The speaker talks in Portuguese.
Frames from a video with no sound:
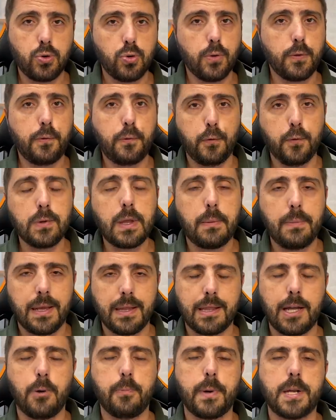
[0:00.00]
jogo
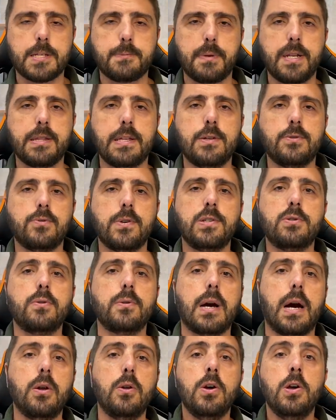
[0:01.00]
fundamental para as pretensões do
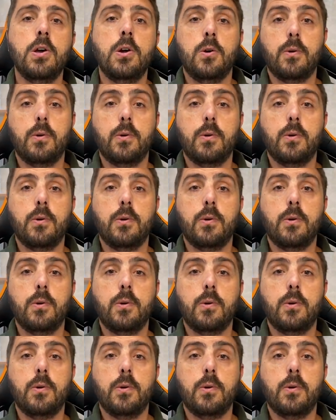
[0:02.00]
Galo.